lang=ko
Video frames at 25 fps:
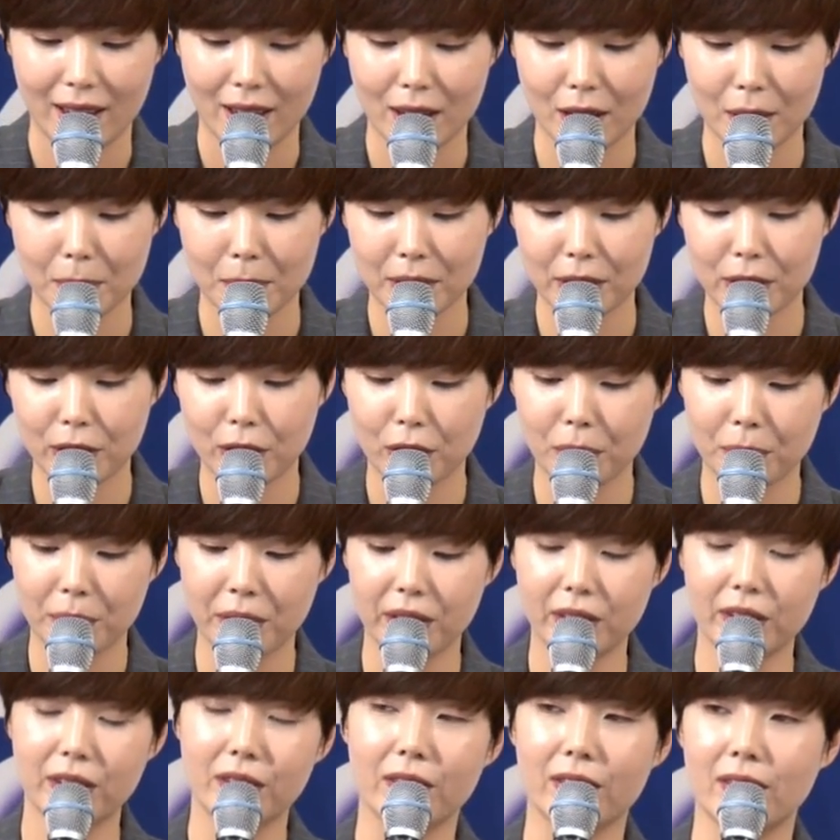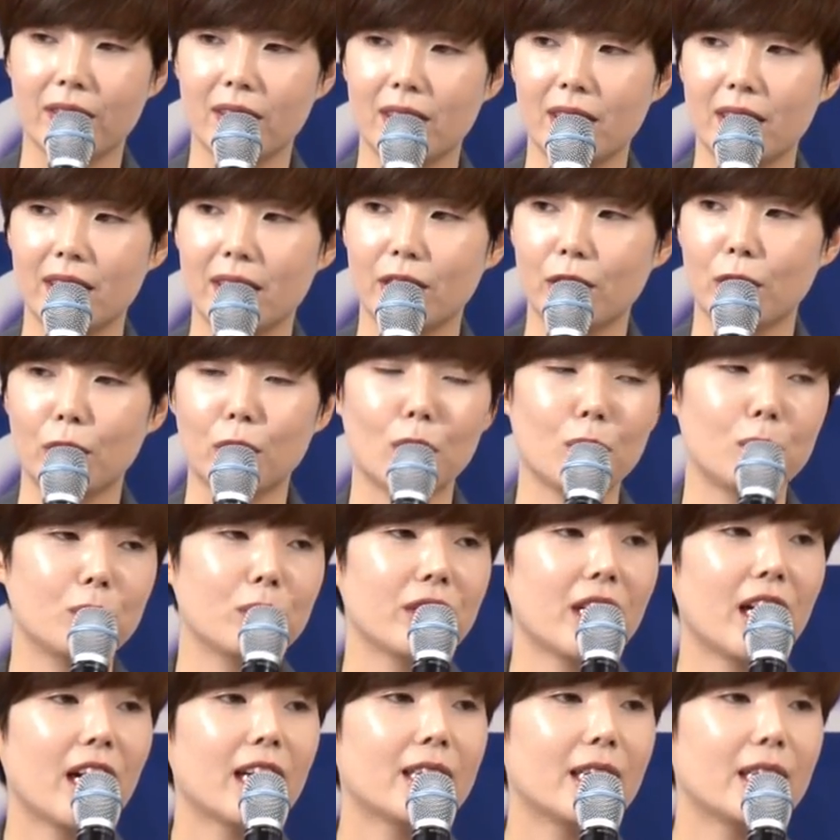여러분 그러면
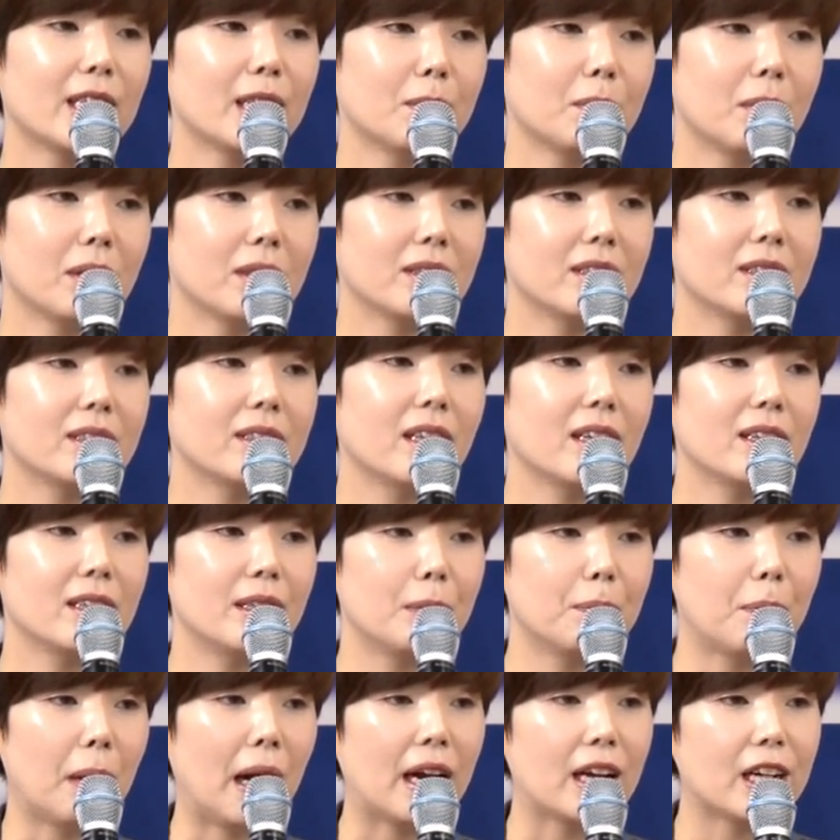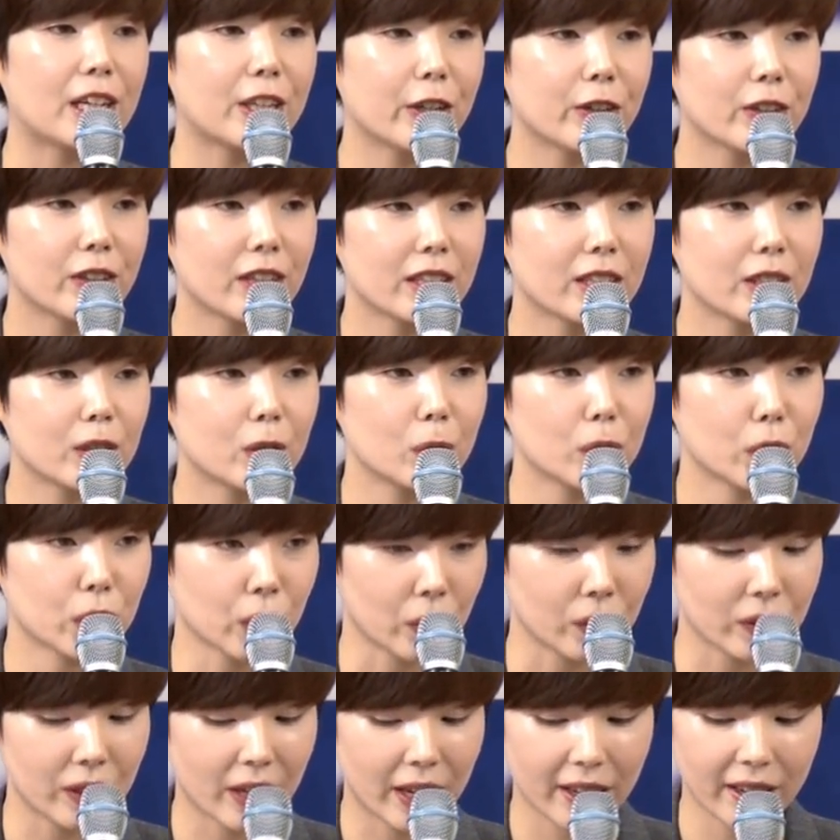여러분이 하나님의 은혜를 발견하기도
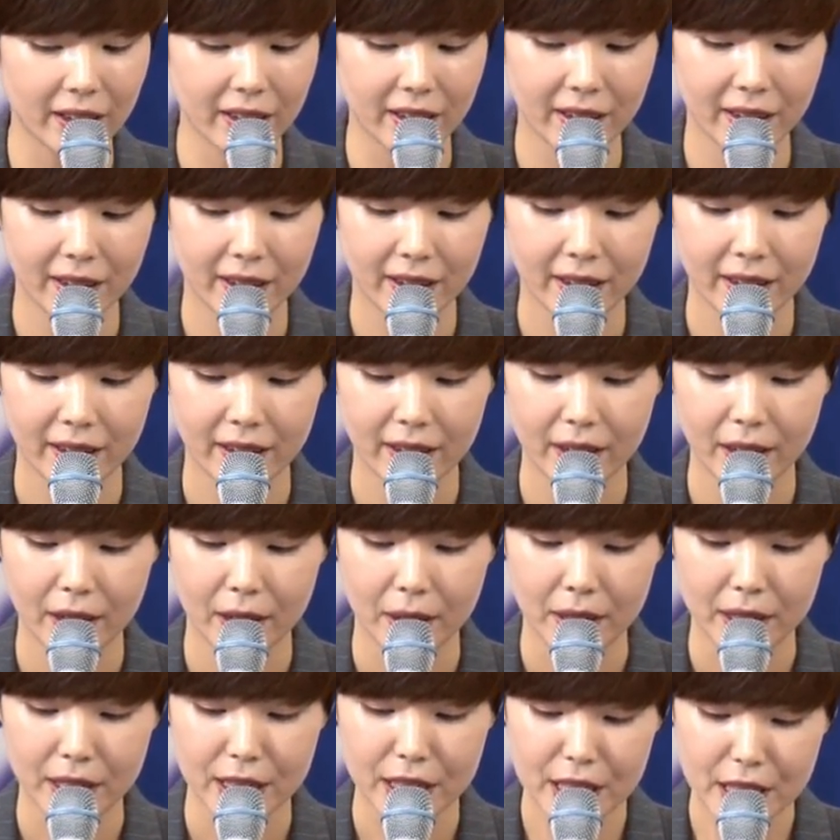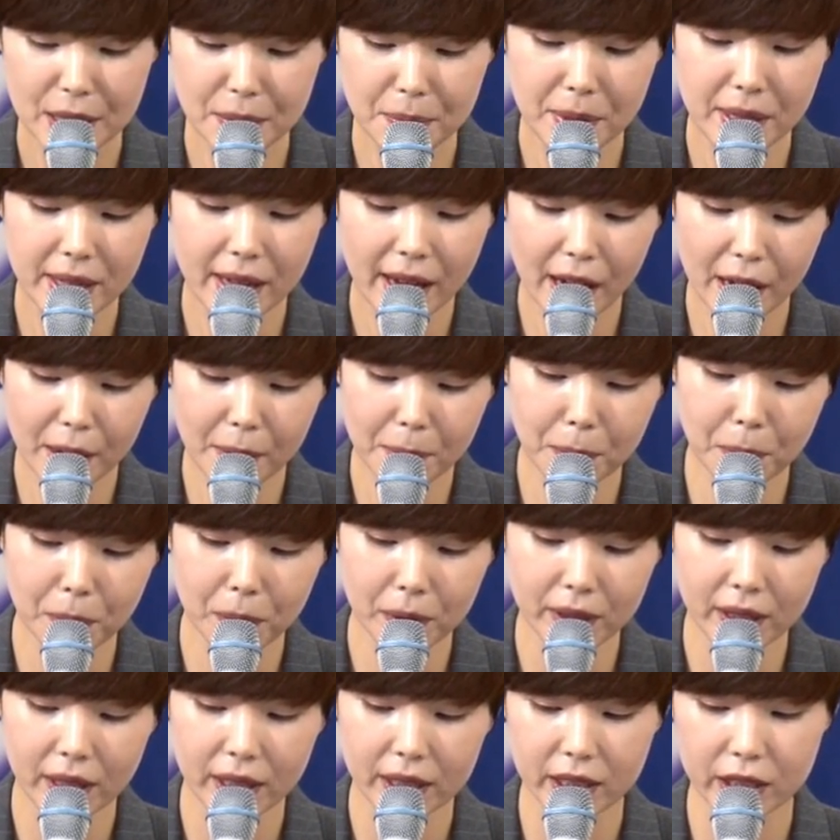전에 이미
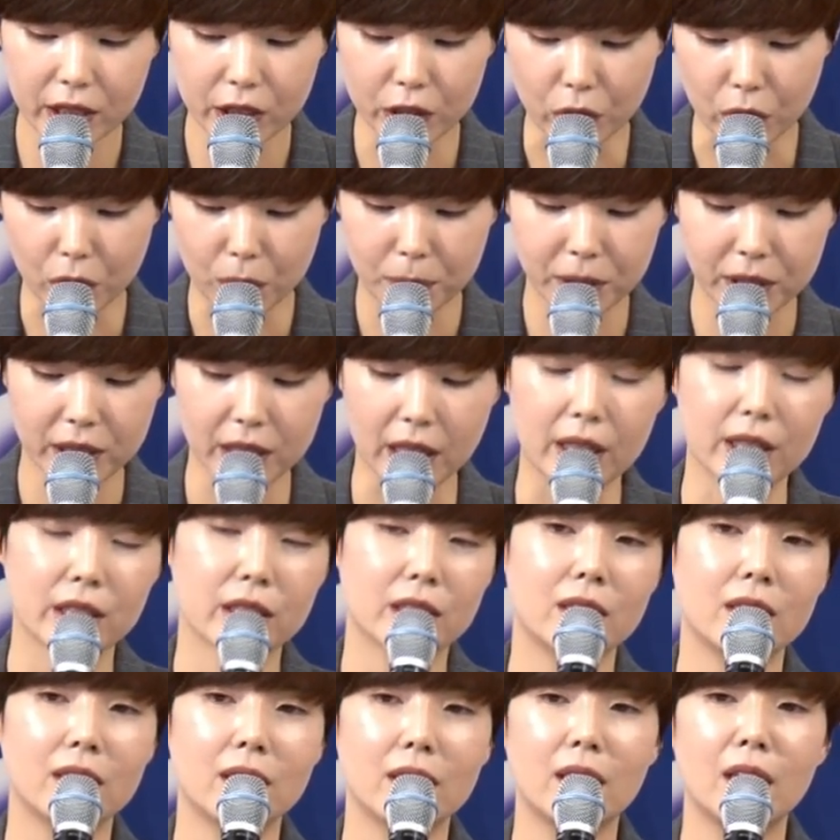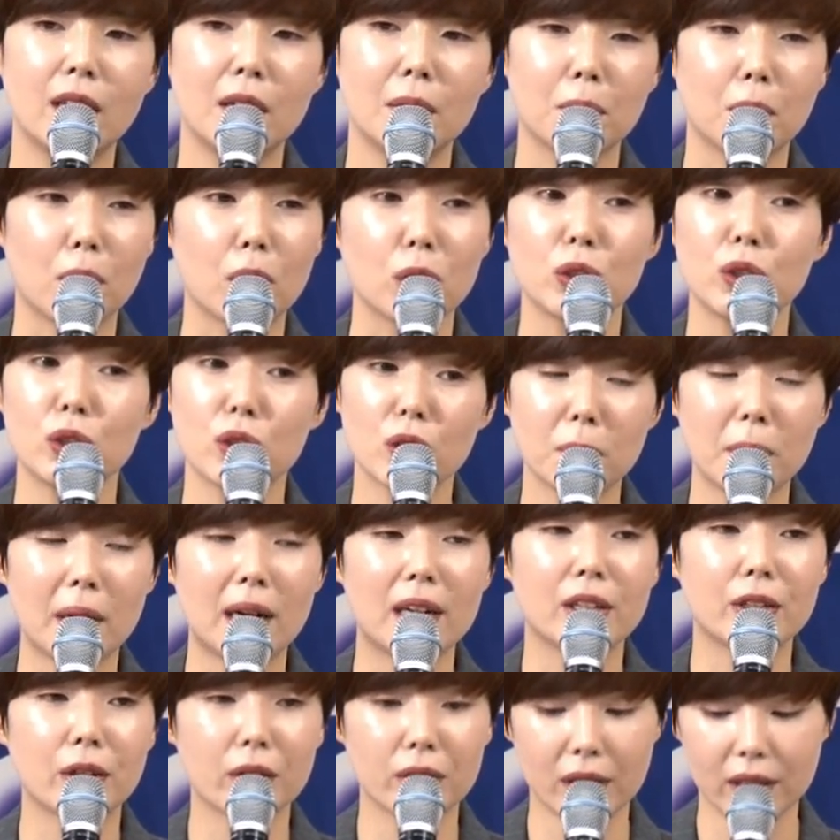행복해진 여러분 자신을 먼저
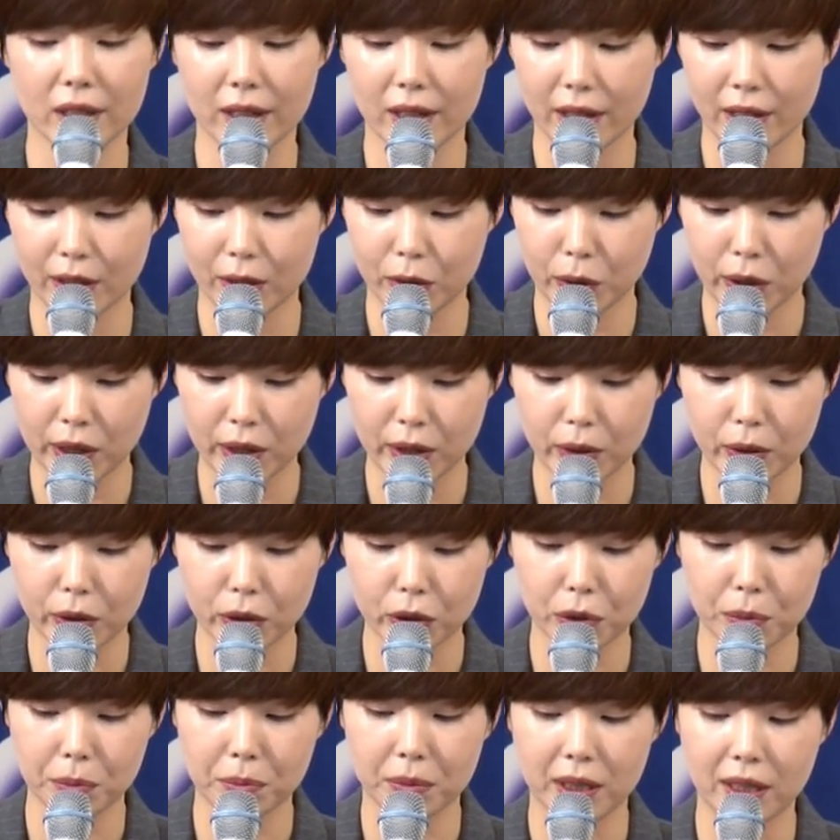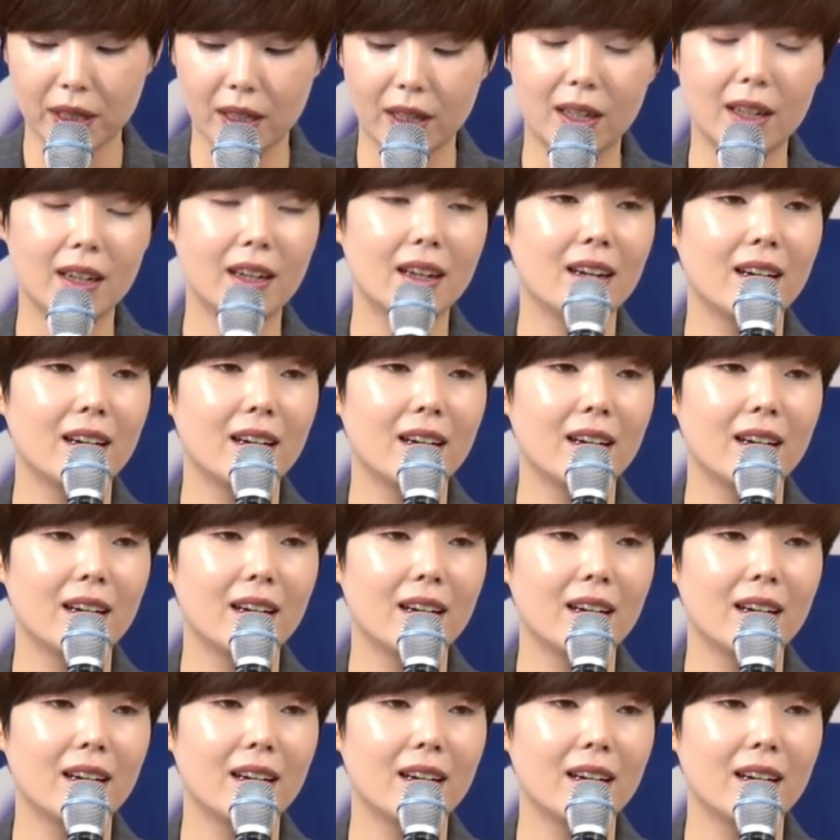발견하게 될 것입니다.